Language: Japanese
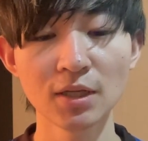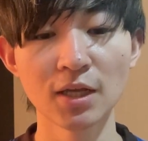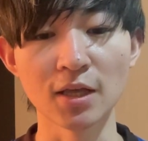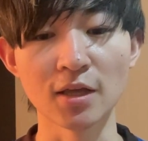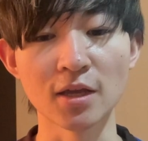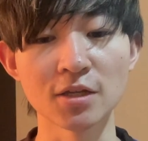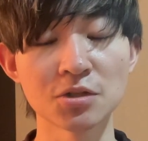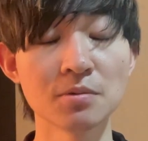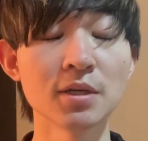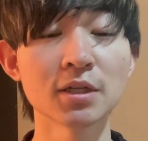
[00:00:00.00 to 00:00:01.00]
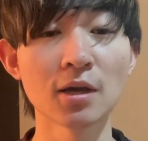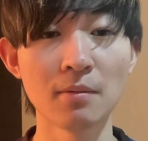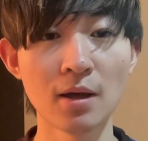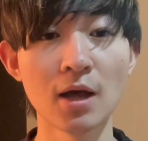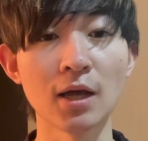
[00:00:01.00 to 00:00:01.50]
えー、収益化
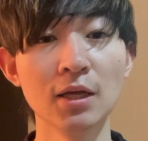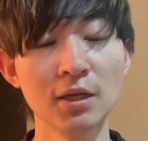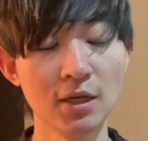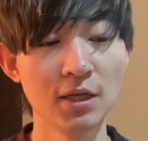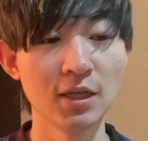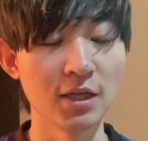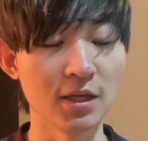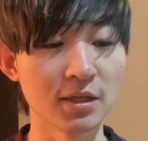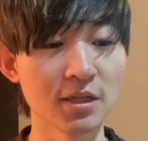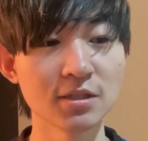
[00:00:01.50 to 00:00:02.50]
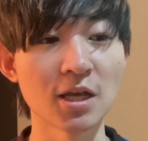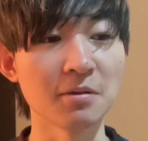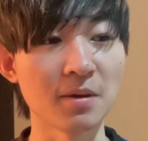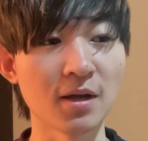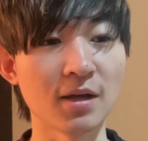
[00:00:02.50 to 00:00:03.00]
は、えー、現在
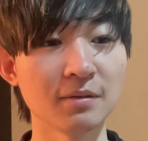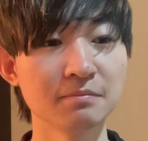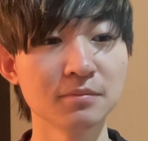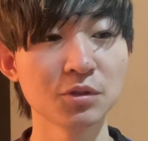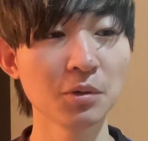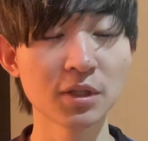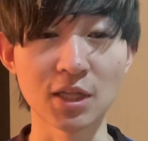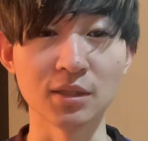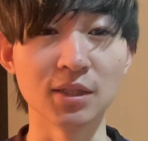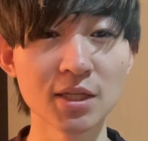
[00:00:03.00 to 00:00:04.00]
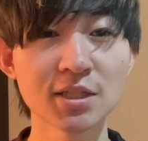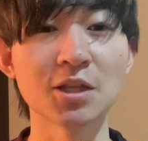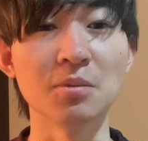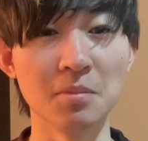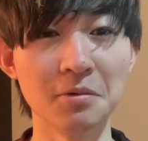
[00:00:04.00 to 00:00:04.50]
は通ったんですけ
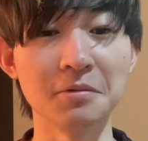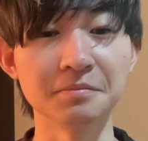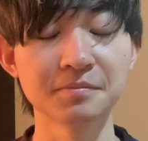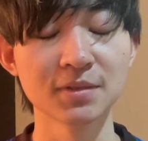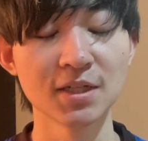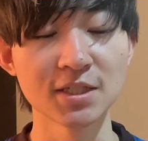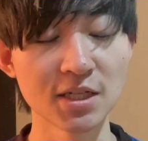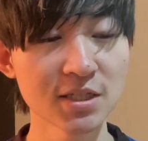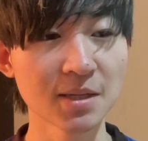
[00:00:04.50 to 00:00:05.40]
ども、審